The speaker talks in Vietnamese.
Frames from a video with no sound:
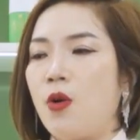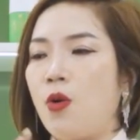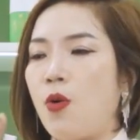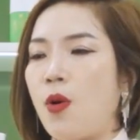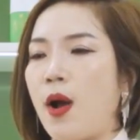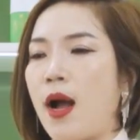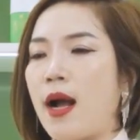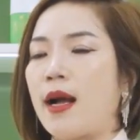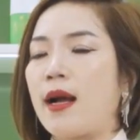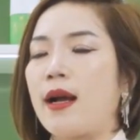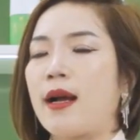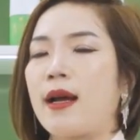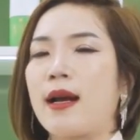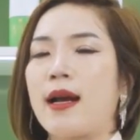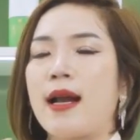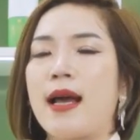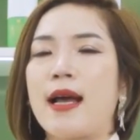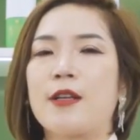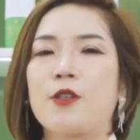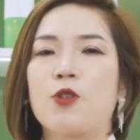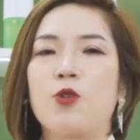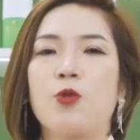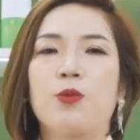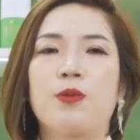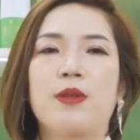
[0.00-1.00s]
hoặc
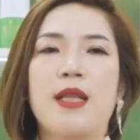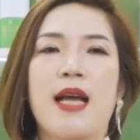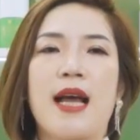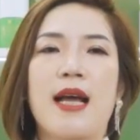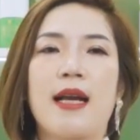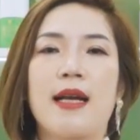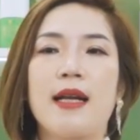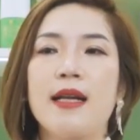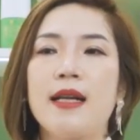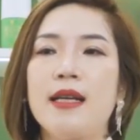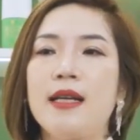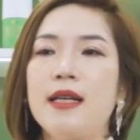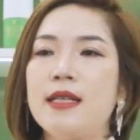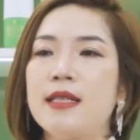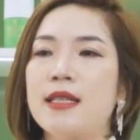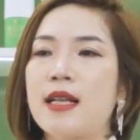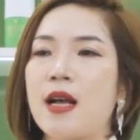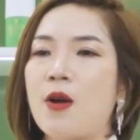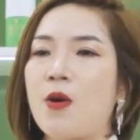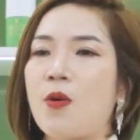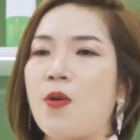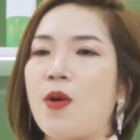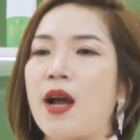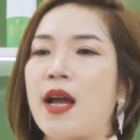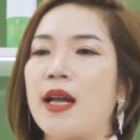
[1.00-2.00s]
là chúng ta đi
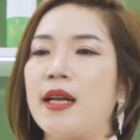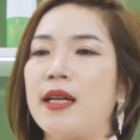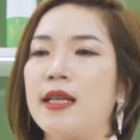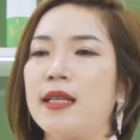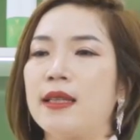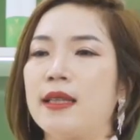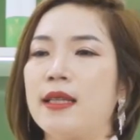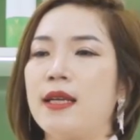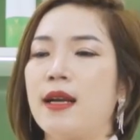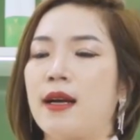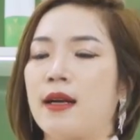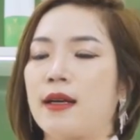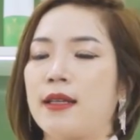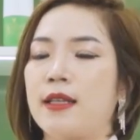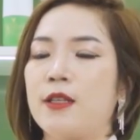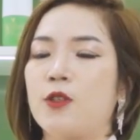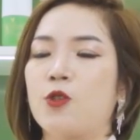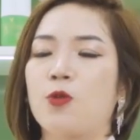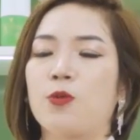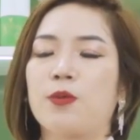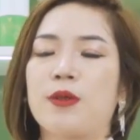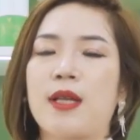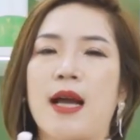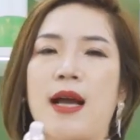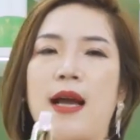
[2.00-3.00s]
ra ngoài đi tiệc thì
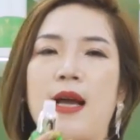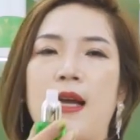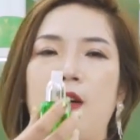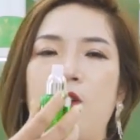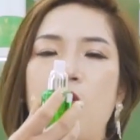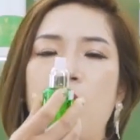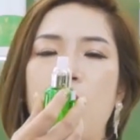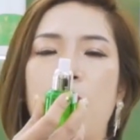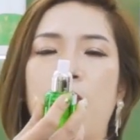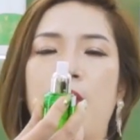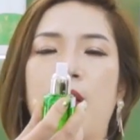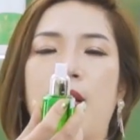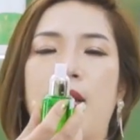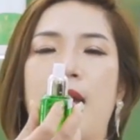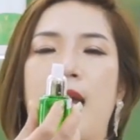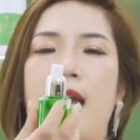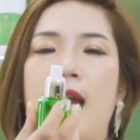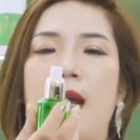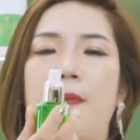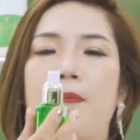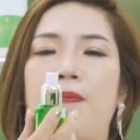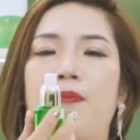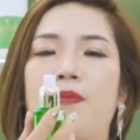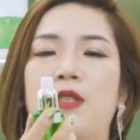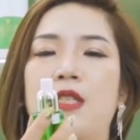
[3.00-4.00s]
chúng ta hãy đúc cái
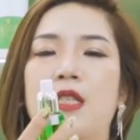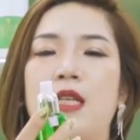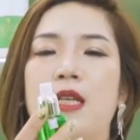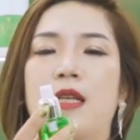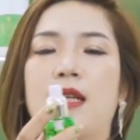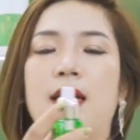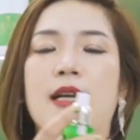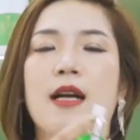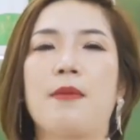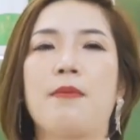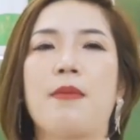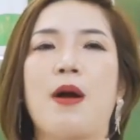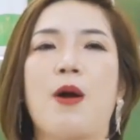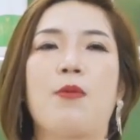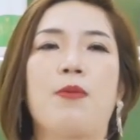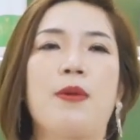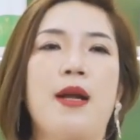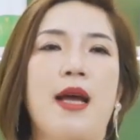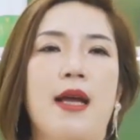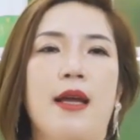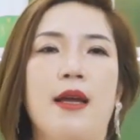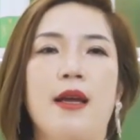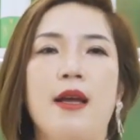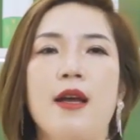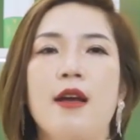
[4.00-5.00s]
em xịt căng bóng
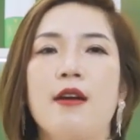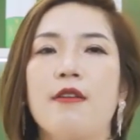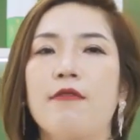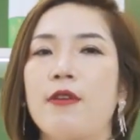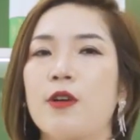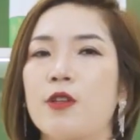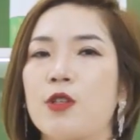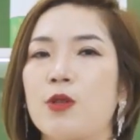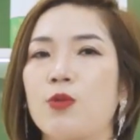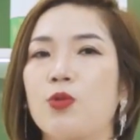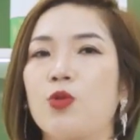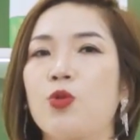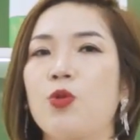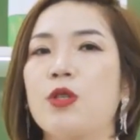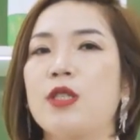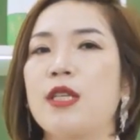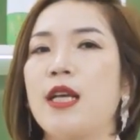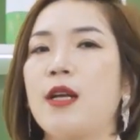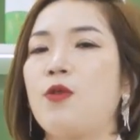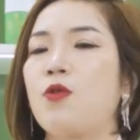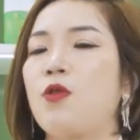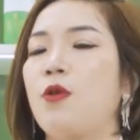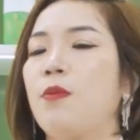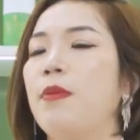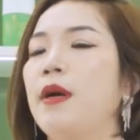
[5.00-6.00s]
này vào trong túi
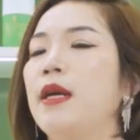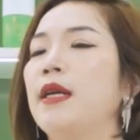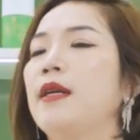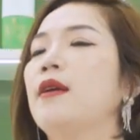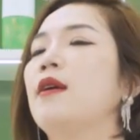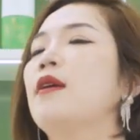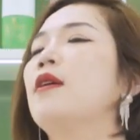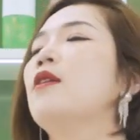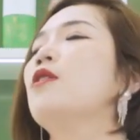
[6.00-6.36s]
sách của mình